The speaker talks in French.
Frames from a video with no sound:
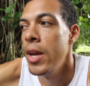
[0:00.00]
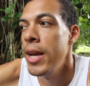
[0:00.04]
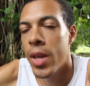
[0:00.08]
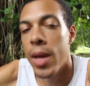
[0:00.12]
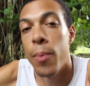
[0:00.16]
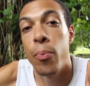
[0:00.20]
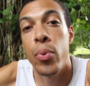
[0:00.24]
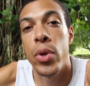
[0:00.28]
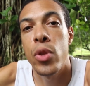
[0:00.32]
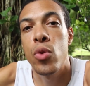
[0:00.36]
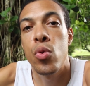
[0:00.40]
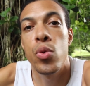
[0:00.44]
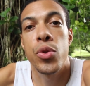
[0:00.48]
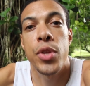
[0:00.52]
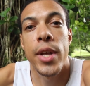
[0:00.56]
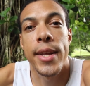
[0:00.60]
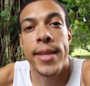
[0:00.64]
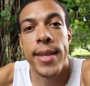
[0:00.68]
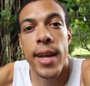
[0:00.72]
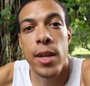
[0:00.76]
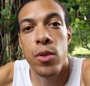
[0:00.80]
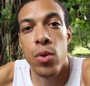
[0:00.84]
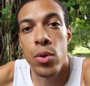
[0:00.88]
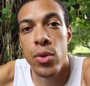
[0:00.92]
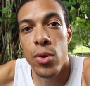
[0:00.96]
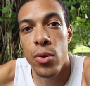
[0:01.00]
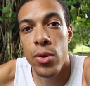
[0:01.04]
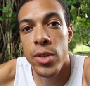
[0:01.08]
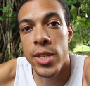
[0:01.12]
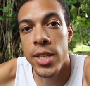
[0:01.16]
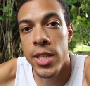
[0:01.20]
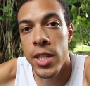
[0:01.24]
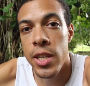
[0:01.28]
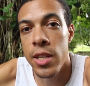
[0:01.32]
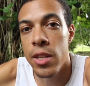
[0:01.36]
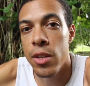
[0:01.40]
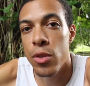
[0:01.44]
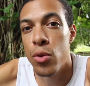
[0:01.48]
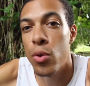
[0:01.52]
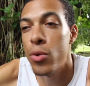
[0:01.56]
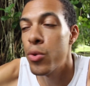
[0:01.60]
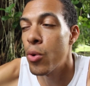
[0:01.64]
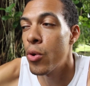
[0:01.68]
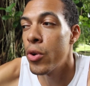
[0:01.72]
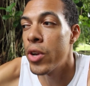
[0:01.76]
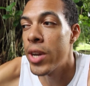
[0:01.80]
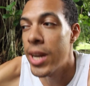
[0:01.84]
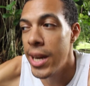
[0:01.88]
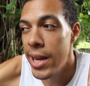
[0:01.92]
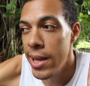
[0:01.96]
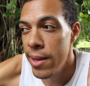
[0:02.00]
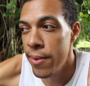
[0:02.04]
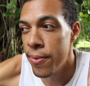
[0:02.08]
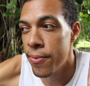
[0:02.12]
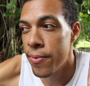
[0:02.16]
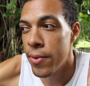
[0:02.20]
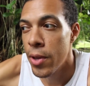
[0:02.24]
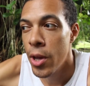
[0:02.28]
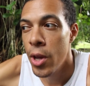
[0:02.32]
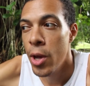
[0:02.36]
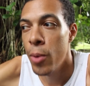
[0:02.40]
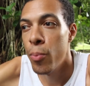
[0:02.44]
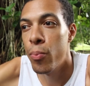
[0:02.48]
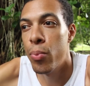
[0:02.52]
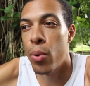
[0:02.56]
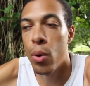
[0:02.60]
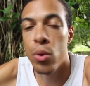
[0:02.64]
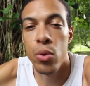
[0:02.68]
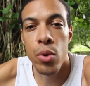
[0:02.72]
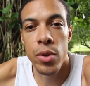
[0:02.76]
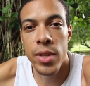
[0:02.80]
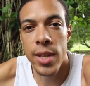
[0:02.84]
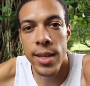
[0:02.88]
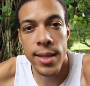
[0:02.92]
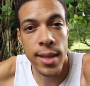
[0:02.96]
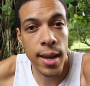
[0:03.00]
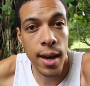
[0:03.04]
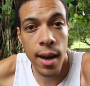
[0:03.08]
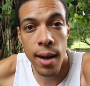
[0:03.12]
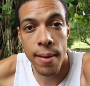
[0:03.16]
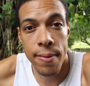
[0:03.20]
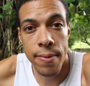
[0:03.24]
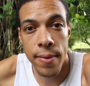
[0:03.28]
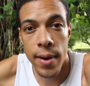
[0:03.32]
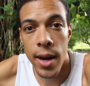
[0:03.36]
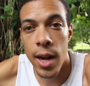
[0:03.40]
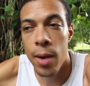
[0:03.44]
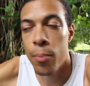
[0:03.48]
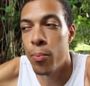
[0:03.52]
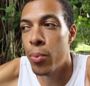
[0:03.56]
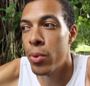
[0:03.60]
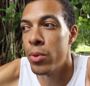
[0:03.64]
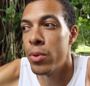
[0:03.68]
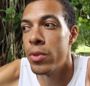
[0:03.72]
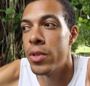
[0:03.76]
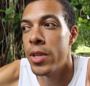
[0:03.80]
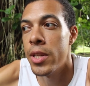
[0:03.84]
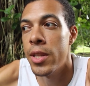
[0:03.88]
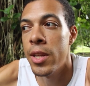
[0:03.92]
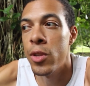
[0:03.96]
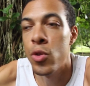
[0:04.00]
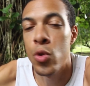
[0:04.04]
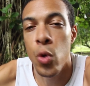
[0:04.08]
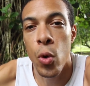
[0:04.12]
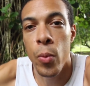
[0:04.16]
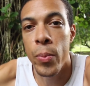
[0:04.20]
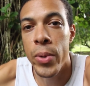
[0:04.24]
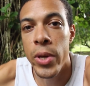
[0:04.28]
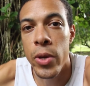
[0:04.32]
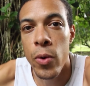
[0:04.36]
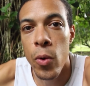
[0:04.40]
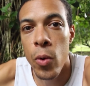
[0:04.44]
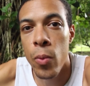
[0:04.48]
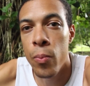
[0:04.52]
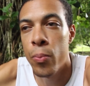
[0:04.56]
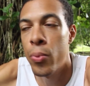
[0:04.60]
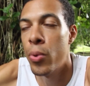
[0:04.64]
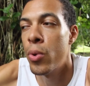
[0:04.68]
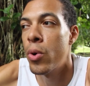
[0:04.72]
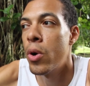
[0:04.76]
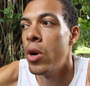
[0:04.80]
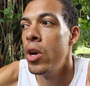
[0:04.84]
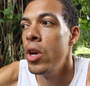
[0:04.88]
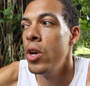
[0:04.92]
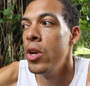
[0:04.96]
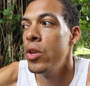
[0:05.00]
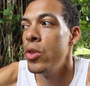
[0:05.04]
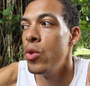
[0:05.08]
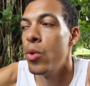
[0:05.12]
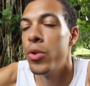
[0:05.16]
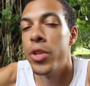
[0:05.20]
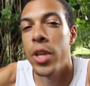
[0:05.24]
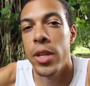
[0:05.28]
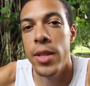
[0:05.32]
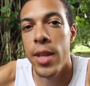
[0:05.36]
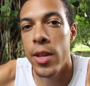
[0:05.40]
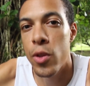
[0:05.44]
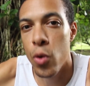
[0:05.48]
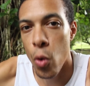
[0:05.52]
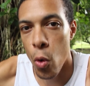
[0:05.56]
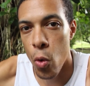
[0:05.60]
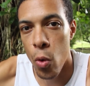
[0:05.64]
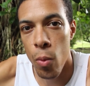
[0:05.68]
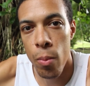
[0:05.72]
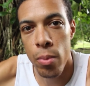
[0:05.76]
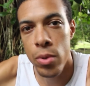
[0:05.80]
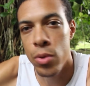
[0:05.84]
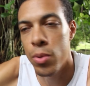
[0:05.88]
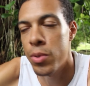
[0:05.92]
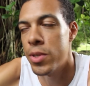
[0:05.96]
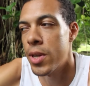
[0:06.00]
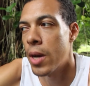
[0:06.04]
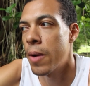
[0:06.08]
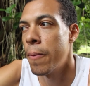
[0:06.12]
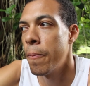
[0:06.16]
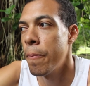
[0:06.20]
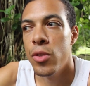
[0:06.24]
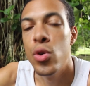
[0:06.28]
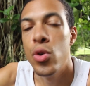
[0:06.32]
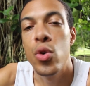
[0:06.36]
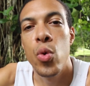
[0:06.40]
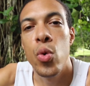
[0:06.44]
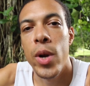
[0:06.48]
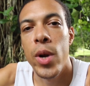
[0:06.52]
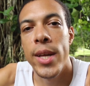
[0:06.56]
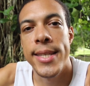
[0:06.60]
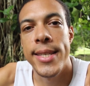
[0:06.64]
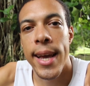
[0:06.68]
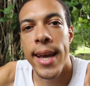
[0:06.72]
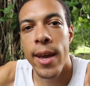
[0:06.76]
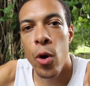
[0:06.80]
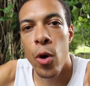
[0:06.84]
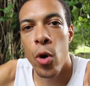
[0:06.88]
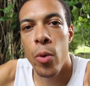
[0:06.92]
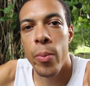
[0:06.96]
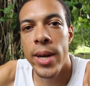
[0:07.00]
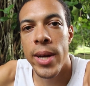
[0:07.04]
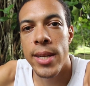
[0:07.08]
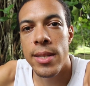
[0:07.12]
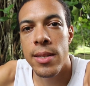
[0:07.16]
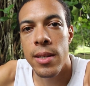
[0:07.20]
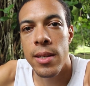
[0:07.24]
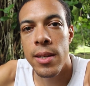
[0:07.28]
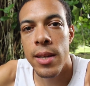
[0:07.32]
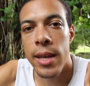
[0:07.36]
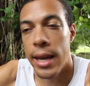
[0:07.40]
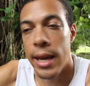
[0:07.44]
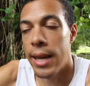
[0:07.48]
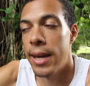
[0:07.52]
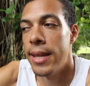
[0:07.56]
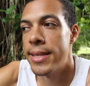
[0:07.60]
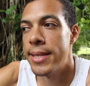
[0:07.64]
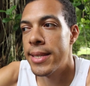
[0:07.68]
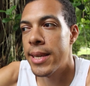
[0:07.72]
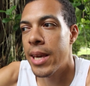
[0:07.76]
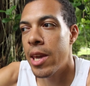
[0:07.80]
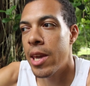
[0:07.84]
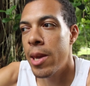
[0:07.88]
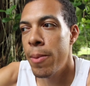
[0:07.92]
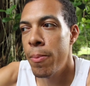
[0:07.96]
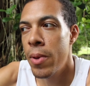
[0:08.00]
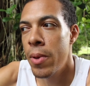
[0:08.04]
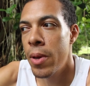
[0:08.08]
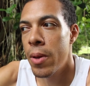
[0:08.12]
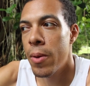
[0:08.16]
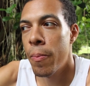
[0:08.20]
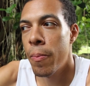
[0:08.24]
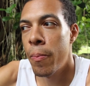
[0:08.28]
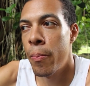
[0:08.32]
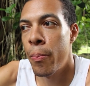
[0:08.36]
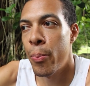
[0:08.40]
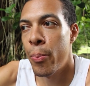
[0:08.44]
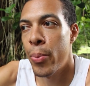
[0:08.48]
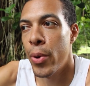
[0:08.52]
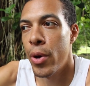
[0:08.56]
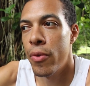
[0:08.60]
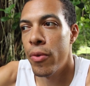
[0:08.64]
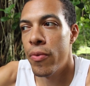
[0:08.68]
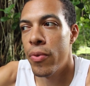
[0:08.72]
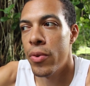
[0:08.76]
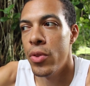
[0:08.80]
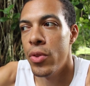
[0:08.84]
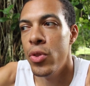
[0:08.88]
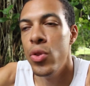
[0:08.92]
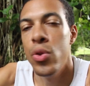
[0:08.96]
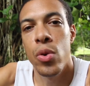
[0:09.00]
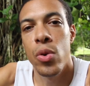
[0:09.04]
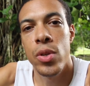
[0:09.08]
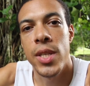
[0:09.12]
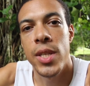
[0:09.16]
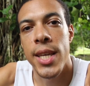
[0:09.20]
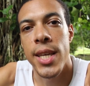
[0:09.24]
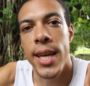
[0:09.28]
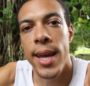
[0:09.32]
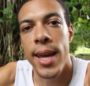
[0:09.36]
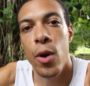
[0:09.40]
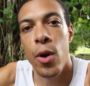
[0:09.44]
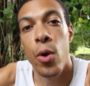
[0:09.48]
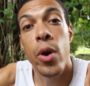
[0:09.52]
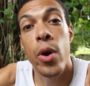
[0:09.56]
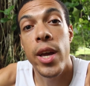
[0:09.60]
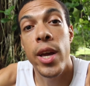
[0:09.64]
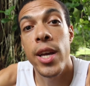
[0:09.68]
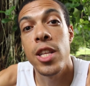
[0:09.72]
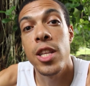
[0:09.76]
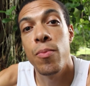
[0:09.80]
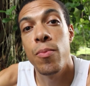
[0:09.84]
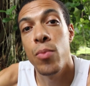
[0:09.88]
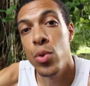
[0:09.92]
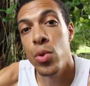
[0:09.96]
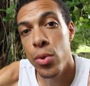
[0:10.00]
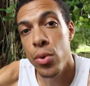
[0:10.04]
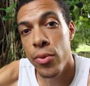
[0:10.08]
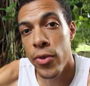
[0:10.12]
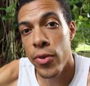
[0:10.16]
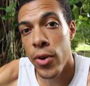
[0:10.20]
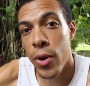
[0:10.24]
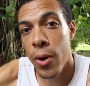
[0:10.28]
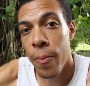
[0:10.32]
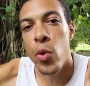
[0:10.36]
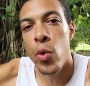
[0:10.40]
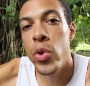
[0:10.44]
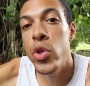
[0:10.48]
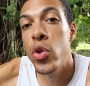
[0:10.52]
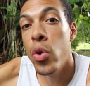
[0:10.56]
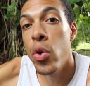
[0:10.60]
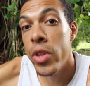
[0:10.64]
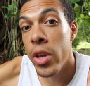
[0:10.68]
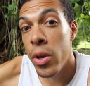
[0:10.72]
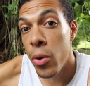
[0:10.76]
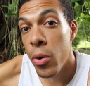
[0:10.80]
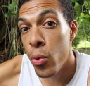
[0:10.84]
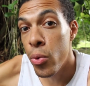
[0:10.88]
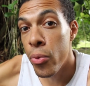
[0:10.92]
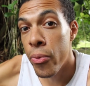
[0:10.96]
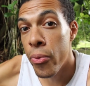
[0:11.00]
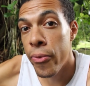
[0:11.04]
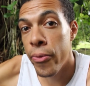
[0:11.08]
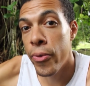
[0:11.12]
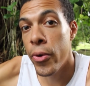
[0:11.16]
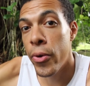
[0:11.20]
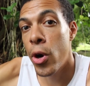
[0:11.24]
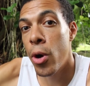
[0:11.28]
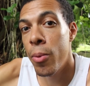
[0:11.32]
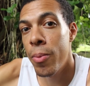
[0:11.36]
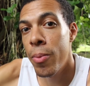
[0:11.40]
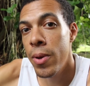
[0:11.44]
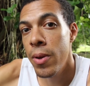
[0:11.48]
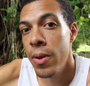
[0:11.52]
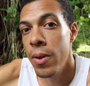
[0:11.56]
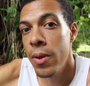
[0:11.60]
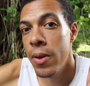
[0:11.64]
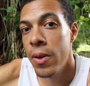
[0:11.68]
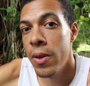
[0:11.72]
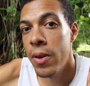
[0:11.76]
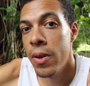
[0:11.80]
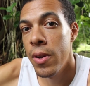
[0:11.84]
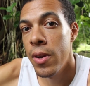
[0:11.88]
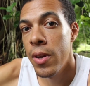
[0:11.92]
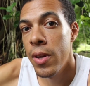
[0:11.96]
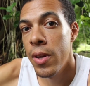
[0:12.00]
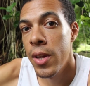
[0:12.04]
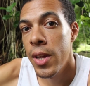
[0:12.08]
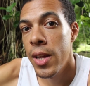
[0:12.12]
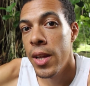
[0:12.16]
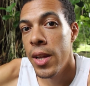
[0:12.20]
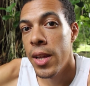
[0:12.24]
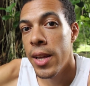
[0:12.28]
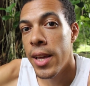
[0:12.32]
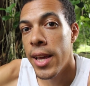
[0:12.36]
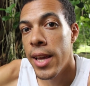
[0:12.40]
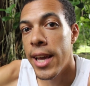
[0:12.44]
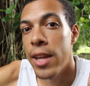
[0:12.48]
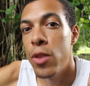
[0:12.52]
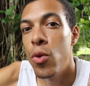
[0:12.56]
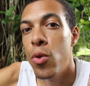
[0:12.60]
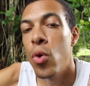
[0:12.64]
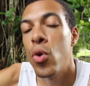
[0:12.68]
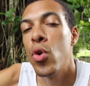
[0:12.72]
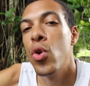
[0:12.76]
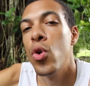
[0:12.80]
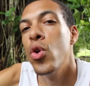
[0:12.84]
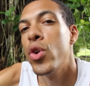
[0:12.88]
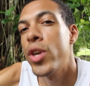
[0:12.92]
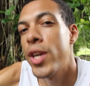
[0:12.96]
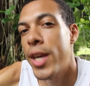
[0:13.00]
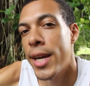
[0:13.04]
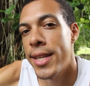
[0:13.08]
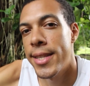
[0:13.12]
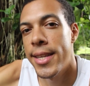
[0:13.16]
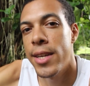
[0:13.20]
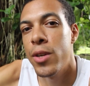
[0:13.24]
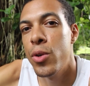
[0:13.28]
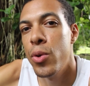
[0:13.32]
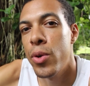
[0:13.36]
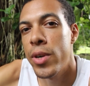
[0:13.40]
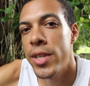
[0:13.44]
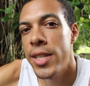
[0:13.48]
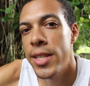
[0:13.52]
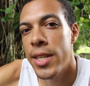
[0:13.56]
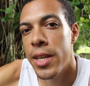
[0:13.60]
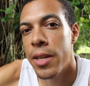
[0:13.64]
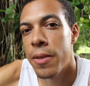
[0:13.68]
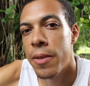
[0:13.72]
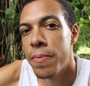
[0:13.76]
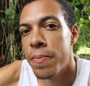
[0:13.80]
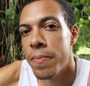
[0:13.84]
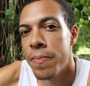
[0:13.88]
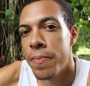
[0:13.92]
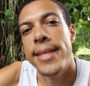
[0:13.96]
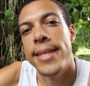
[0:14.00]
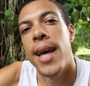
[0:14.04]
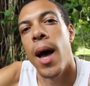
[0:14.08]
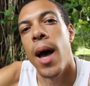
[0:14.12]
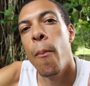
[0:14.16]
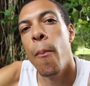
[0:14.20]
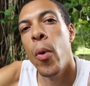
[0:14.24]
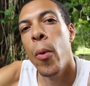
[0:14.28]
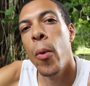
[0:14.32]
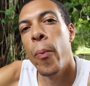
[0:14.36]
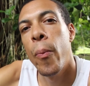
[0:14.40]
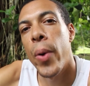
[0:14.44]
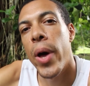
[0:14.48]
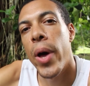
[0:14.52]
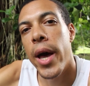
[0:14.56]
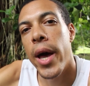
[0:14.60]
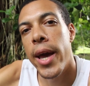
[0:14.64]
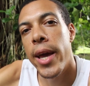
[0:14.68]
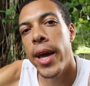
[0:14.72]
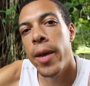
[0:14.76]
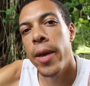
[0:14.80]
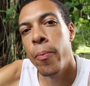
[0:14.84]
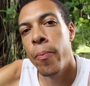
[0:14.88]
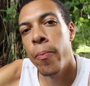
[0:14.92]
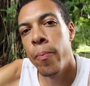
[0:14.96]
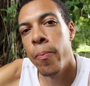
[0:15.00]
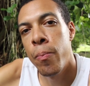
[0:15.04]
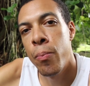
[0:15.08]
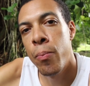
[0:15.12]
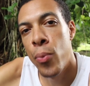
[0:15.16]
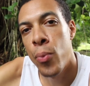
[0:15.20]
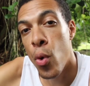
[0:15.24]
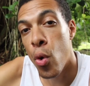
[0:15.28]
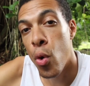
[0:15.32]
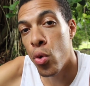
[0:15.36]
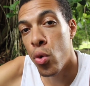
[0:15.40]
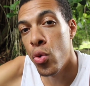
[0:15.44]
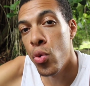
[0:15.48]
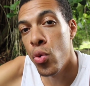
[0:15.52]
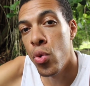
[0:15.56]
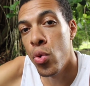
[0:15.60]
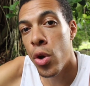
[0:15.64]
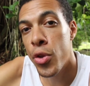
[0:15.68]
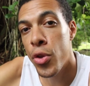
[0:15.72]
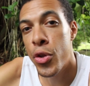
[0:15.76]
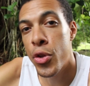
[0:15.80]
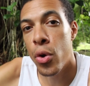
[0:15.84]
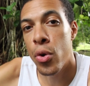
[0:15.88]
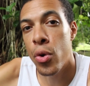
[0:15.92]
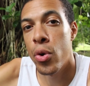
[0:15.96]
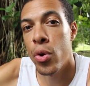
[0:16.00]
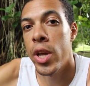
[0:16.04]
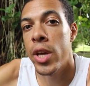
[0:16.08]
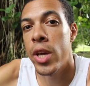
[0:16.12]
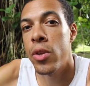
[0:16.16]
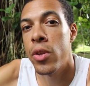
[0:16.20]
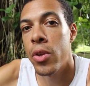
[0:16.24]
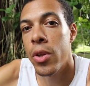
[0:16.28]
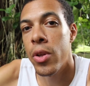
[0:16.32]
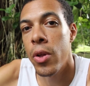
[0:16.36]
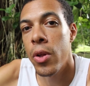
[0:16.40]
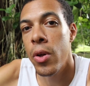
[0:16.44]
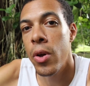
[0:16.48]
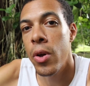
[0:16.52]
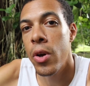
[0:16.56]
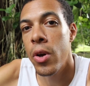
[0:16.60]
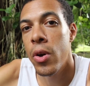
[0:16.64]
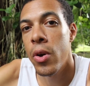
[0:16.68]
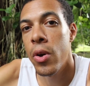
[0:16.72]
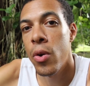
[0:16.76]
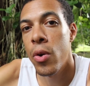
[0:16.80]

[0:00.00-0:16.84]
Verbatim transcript: Et puis tout un tas d'autres signes, d'autres glyphes pour noter des rafales, pour noter des tourbillons, pour noter des trombes, tout ça. Du coup les aéromètres et les scribes peuvent noter le rythme du vent, lui donner une forme et donc le catégoriser. Et c'est un peu pareil pour nous en tant que lecteurs.